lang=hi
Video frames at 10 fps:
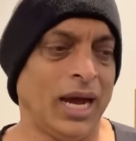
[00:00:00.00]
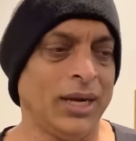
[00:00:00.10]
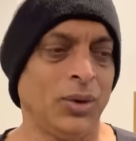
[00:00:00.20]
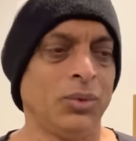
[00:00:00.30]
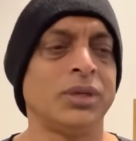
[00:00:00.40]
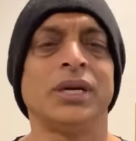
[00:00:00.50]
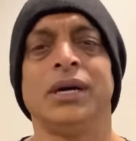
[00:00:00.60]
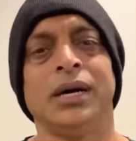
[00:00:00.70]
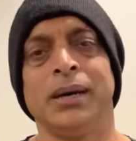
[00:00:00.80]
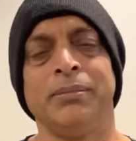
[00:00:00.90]
आई डोंट
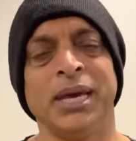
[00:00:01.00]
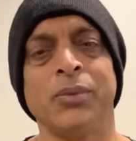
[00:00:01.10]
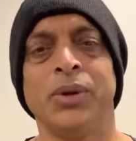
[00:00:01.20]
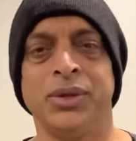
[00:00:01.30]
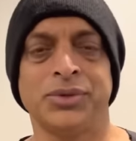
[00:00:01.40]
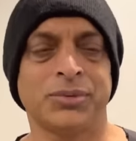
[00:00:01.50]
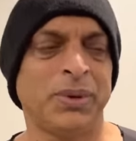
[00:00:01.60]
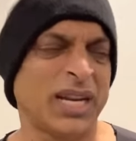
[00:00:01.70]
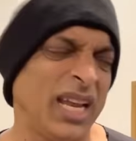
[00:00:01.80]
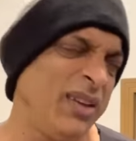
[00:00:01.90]
मेक वीडियोज़
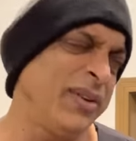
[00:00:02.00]
बट एनी